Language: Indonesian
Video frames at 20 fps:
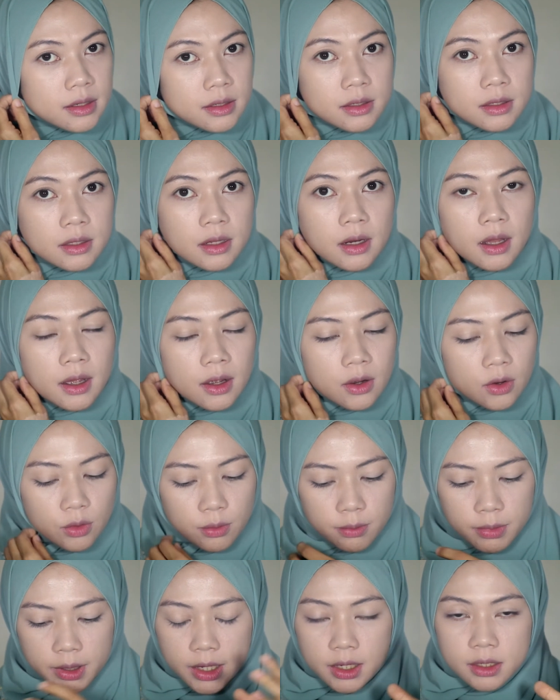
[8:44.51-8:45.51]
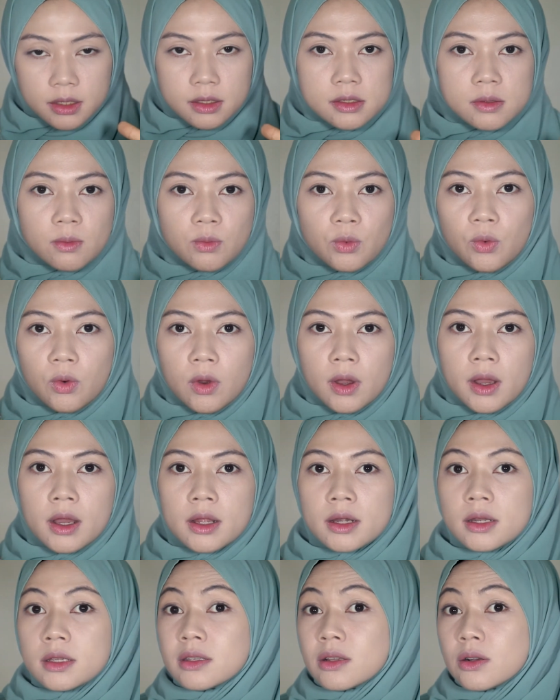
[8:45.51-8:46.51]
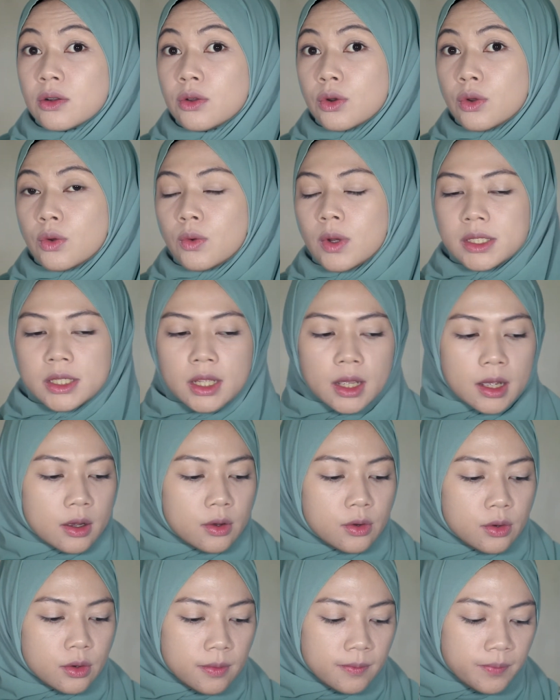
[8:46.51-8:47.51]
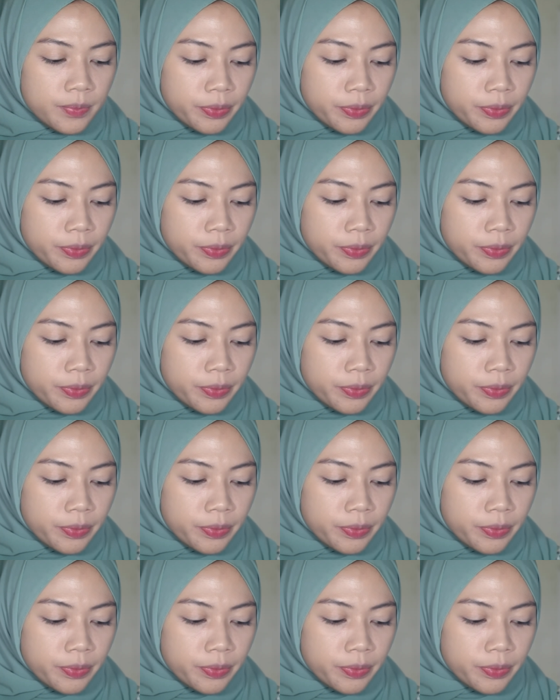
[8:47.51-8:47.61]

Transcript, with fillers: setelah aku blend semua di seluruh wajah aku